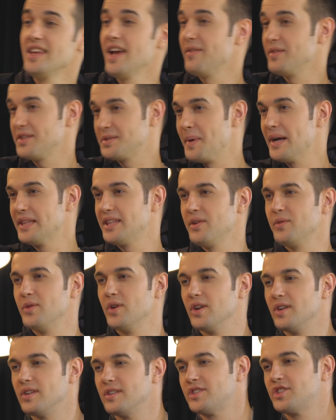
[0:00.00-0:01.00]

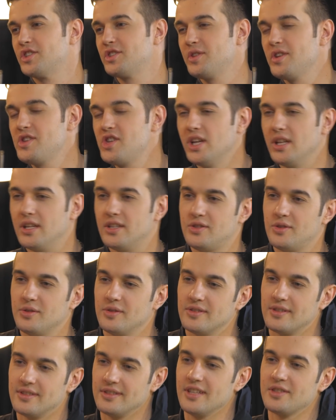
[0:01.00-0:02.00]
высматриваю э, шестой а. челлендж,
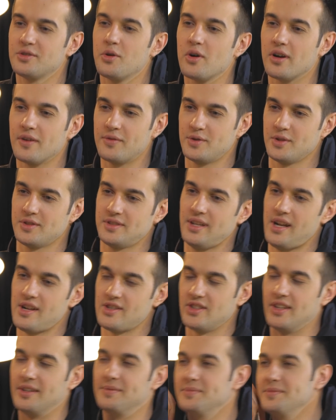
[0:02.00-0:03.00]
насколько все страшно.
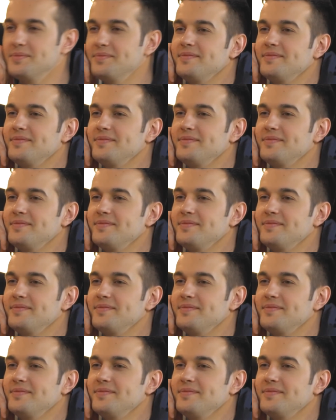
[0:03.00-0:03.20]
Здесь